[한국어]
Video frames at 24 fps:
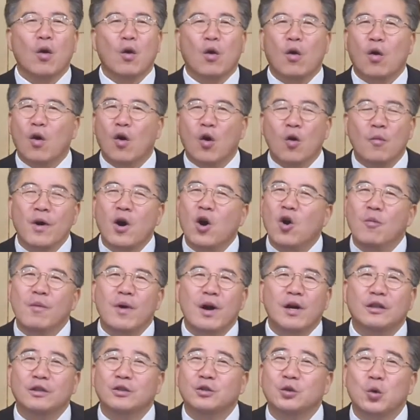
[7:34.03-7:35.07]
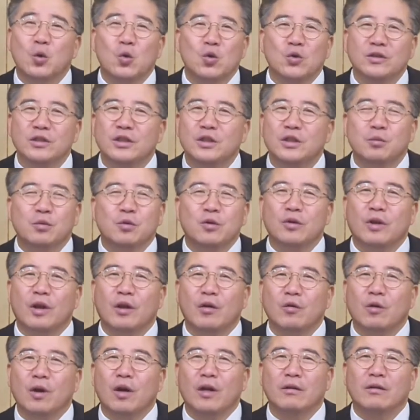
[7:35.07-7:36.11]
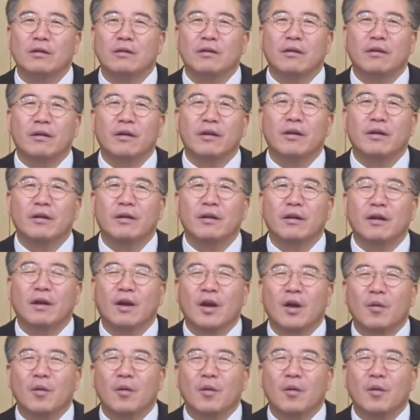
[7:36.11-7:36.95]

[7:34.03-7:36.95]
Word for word: 어마어마 좋은 집으로 데려가는 거예요.